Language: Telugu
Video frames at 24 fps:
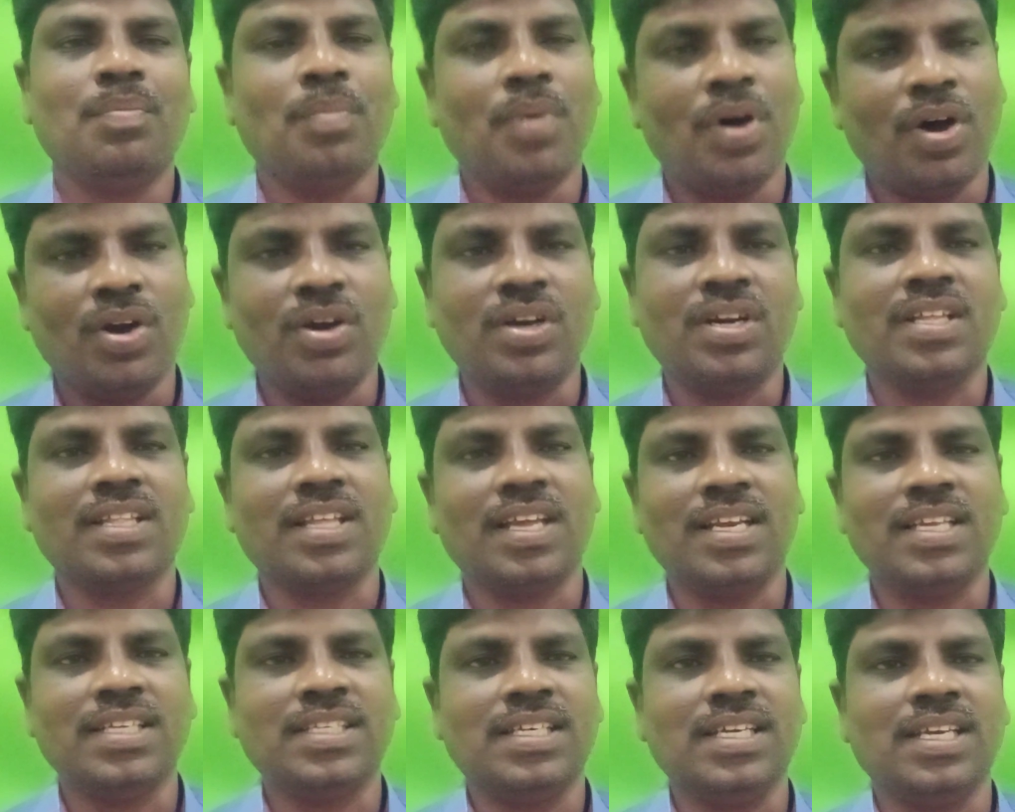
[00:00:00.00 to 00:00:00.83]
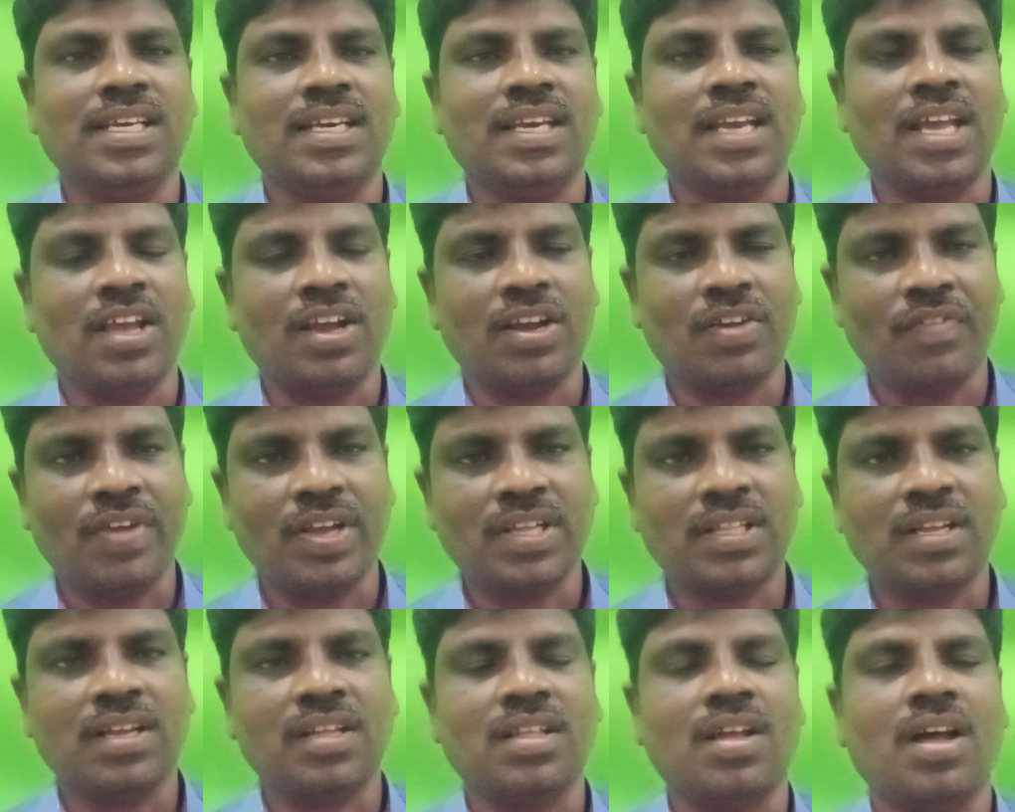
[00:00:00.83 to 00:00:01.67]
బాగుంటుందనేసి నా యొక్క
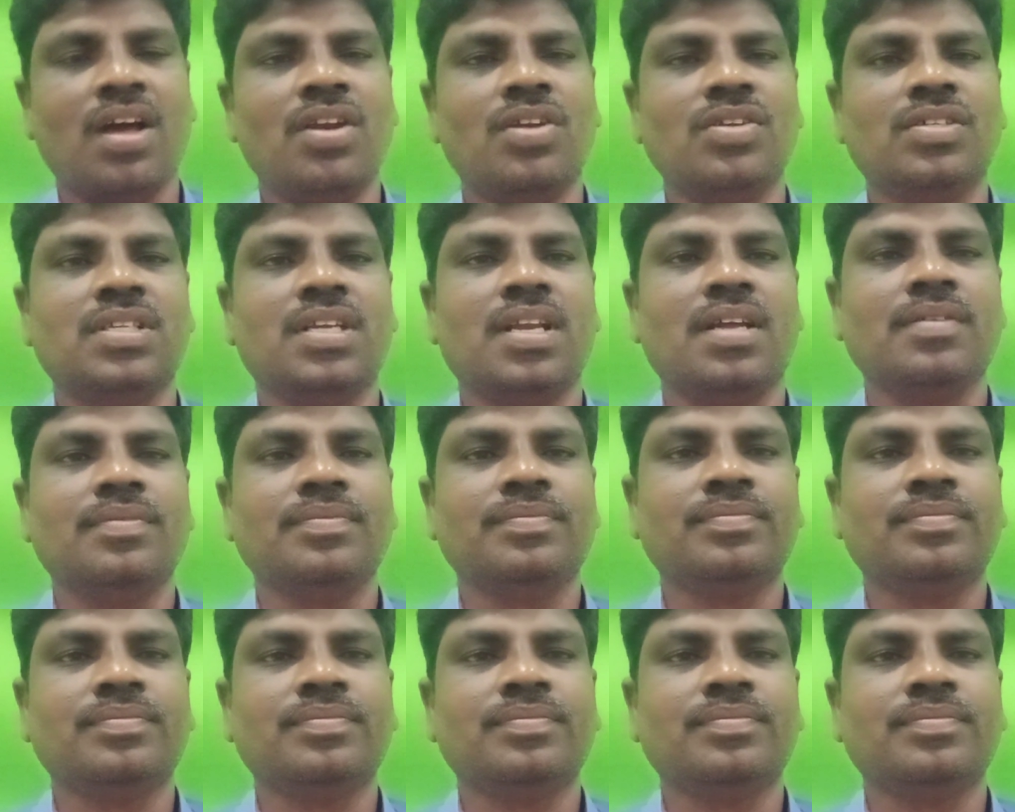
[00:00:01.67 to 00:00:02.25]
వ్యక్తిగత ఆలోచన